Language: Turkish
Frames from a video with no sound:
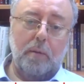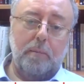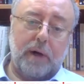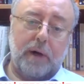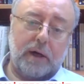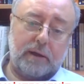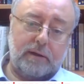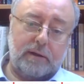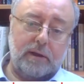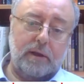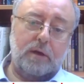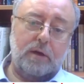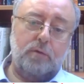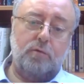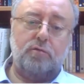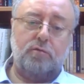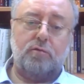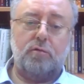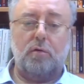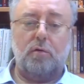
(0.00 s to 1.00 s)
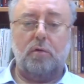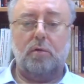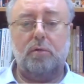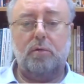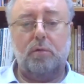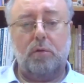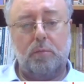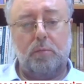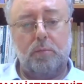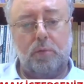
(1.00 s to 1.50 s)
partiler üstü
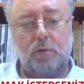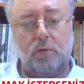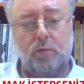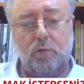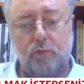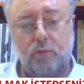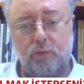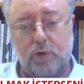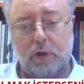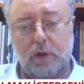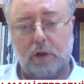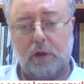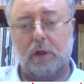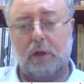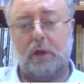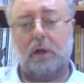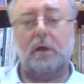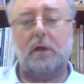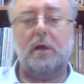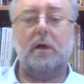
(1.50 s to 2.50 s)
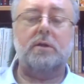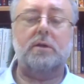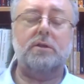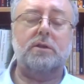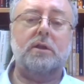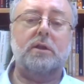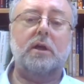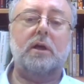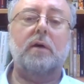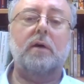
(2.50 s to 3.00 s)
olduğum, bütün fırkalara
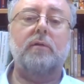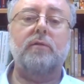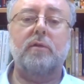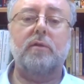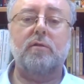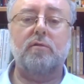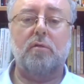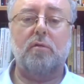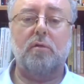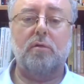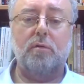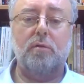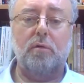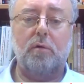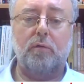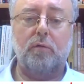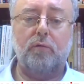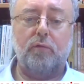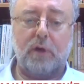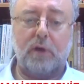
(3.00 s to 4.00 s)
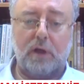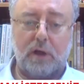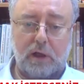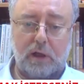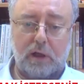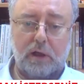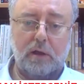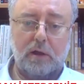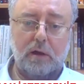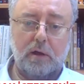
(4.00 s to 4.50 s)
karşı tarafsız olduğum
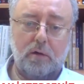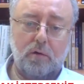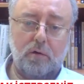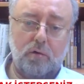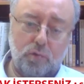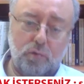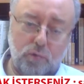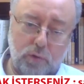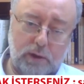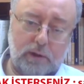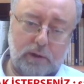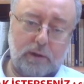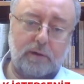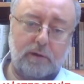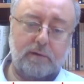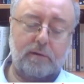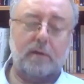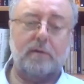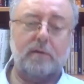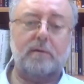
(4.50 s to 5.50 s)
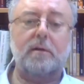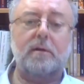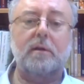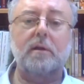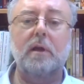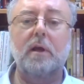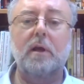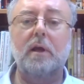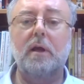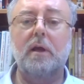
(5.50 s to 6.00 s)
fikri kuvvet
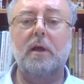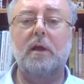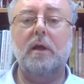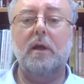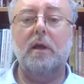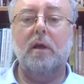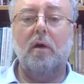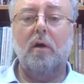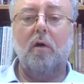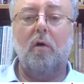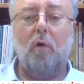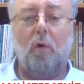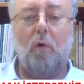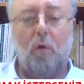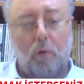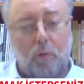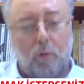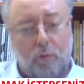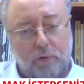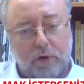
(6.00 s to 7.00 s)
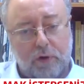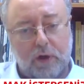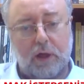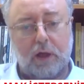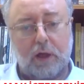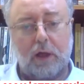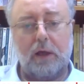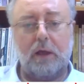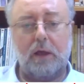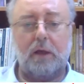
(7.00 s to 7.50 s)
kazansın. O
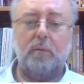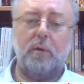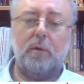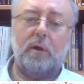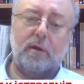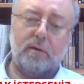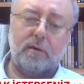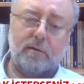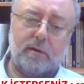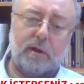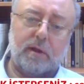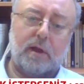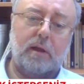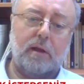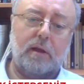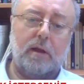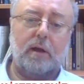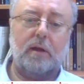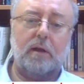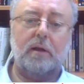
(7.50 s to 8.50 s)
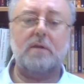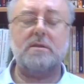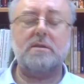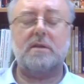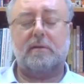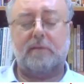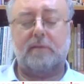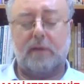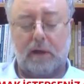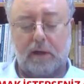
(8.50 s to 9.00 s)
fırkaya girmek isteyenlere de
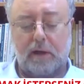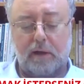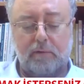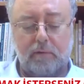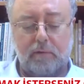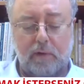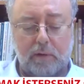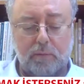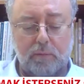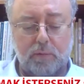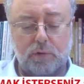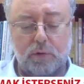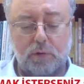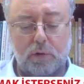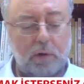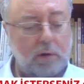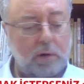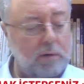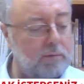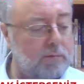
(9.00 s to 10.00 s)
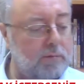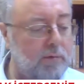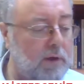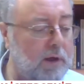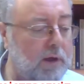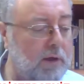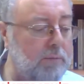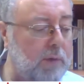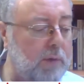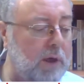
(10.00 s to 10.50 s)
cesaret vermiş olalım
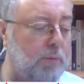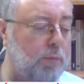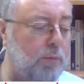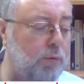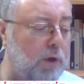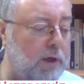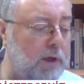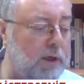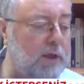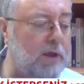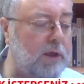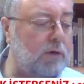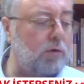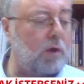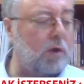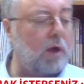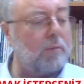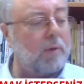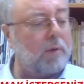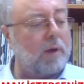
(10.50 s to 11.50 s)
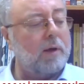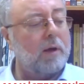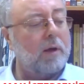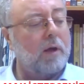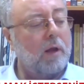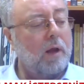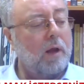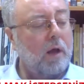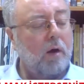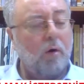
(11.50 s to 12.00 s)
falan. Makbule giriyor ama
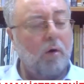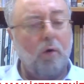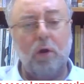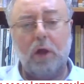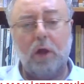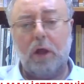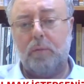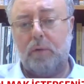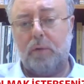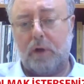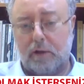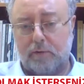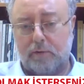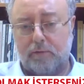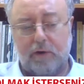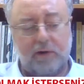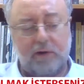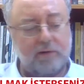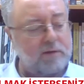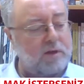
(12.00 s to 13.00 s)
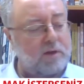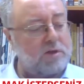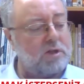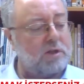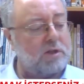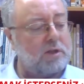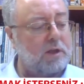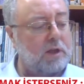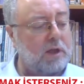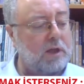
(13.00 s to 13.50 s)
olayı biraz fazla
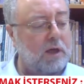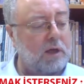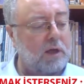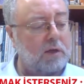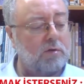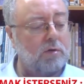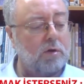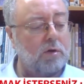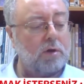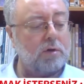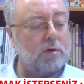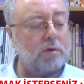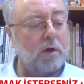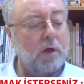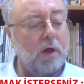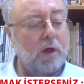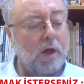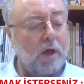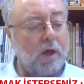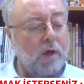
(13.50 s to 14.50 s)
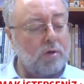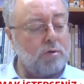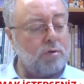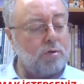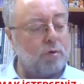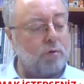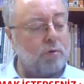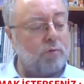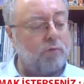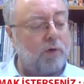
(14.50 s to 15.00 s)
ciddiye alıyor.
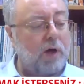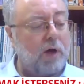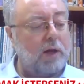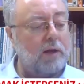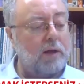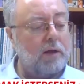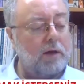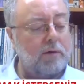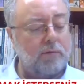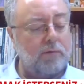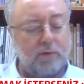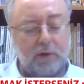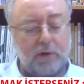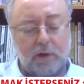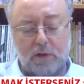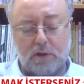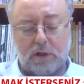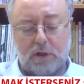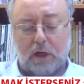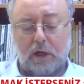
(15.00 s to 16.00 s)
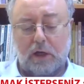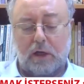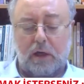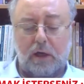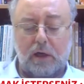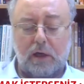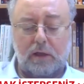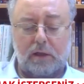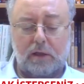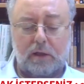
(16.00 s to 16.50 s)
Çünkü Falih Rıfkı'nın
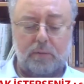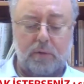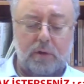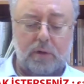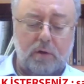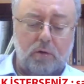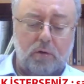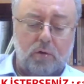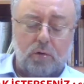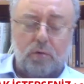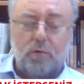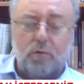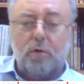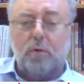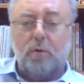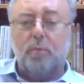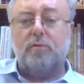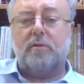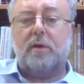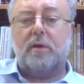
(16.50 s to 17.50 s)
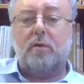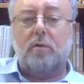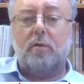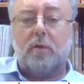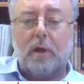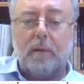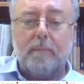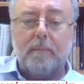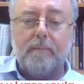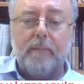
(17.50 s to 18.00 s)
Çankaya kitabında okuduğumuza
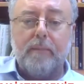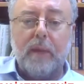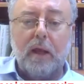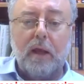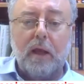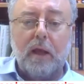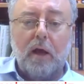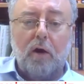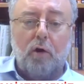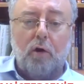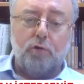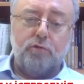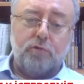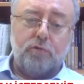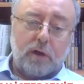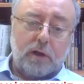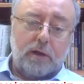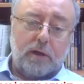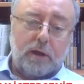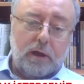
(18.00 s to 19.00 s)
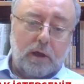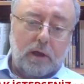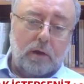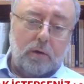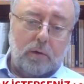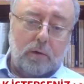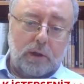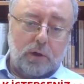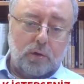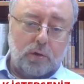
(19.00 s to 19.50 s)
göre o sırada
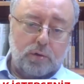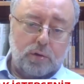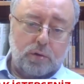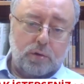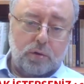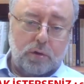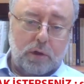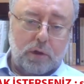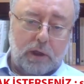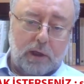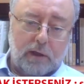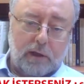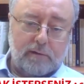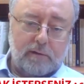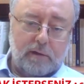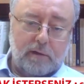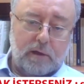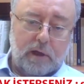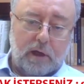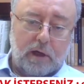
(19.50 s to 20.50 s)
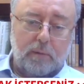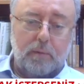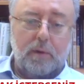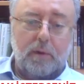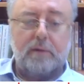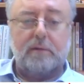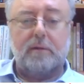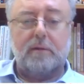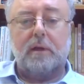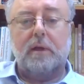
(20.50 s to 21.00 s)
Yalova Köşkü'nde yazlık
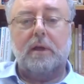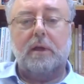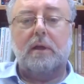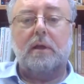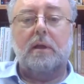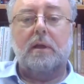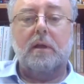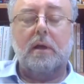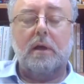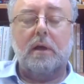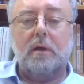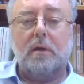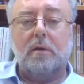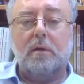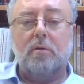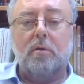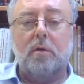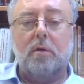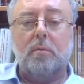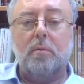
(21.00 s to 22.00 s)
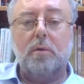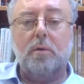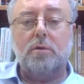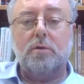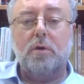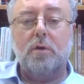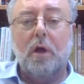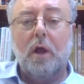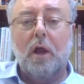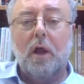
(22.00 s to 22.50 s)
ağabeyisinin yanında
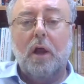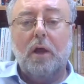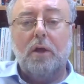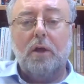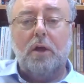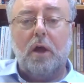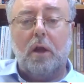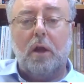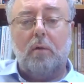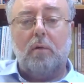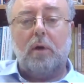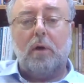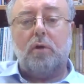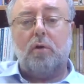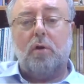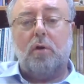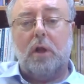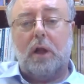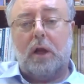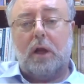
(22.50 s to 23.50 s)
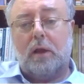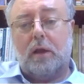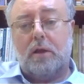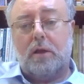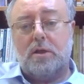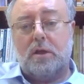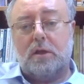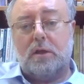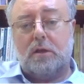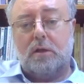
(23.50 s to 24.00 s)
kalıyormuş. Yalova köylerine
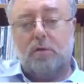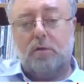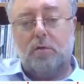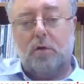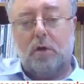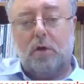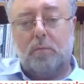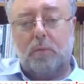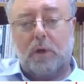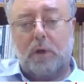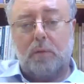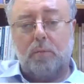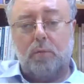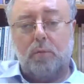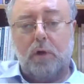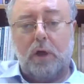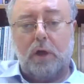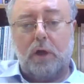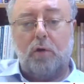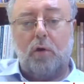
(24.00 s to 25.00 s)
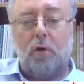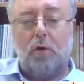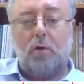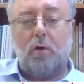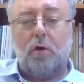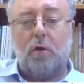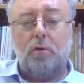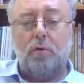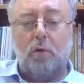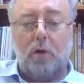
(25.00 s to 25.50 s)
çıktı diyor Makbule. Köy
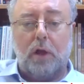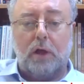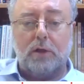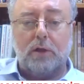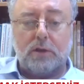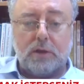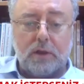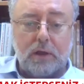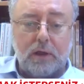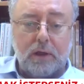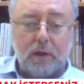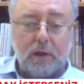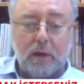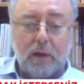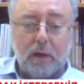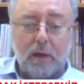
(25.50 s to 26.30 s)
köy dolaştı.